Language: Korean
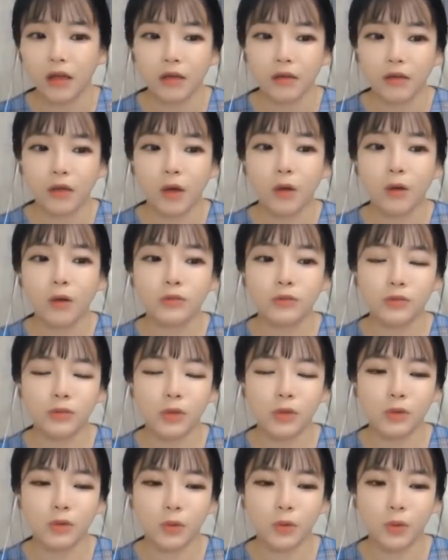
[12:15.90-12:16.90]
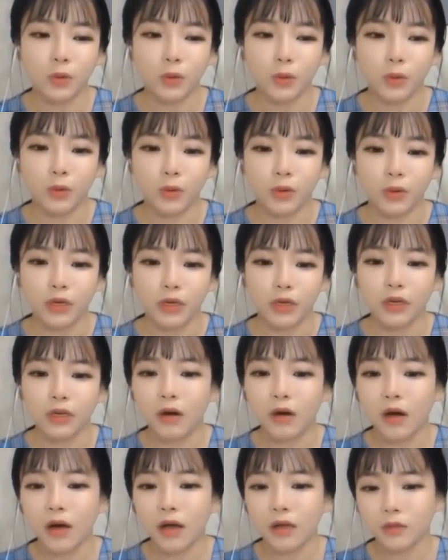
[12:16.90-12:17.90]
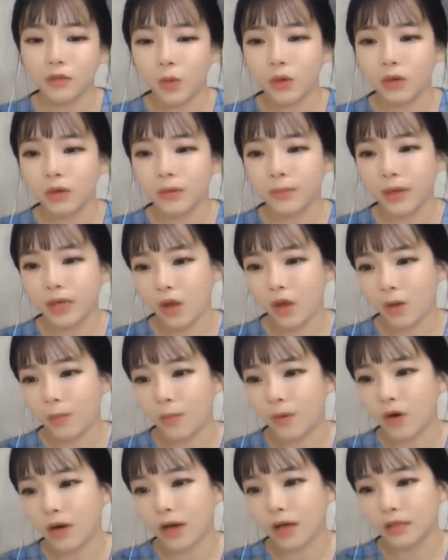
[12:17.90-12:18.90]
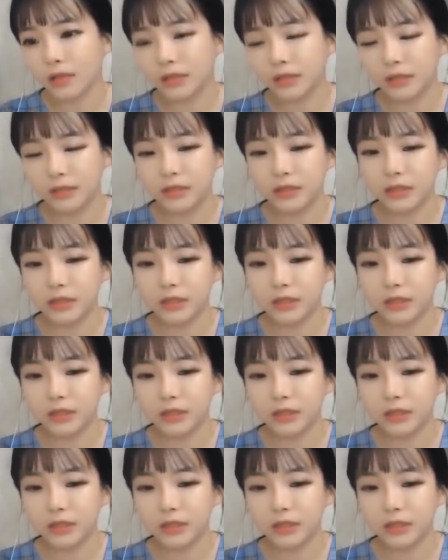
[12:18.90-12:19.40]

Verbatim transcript: 결론적으로 이러한 꼬임에 넘어간 이시